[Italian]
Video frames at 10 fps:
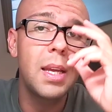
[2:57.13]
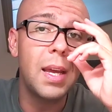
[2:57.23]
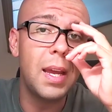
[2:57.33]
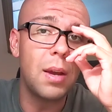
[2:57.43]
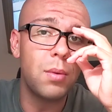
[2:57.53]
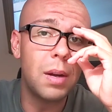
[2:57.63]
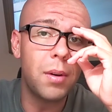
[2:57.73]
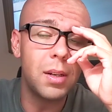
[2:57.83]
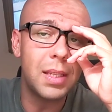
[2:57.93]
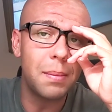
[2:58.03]
e una
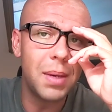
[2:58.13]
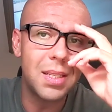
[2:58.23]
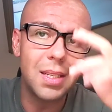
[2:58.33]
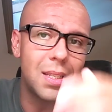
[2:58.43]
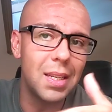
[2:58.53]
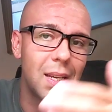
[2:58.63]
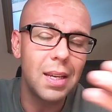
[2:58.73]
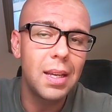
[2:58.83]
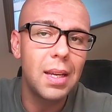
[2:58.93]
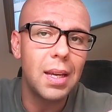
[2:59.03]
volta messisi
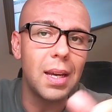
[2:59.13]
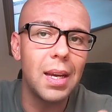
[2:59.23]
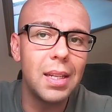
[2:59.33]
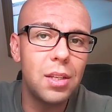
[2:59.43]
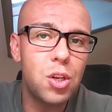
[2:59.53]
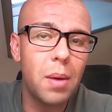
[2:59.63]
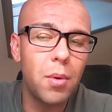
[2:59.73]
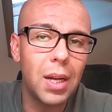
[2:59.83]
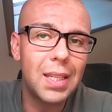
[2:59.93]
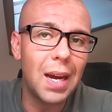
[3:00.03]
eh, diciamo
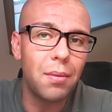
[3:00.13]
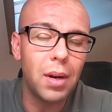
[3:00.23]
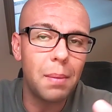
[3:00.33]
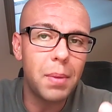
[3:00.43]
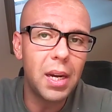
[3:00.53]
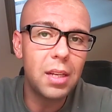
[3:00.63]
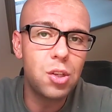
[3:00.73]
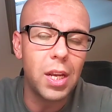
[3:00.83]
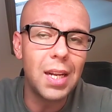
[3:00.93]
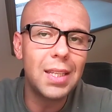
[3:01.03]
a tavola per la
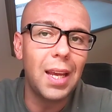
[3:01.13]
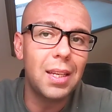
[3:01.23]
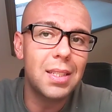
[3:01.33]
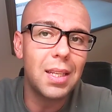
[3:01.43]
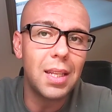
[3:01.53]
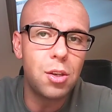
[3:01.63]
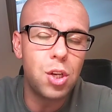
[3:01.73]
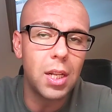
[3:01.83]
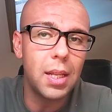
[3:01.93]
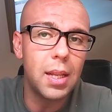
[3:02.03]
cena, Tex decide di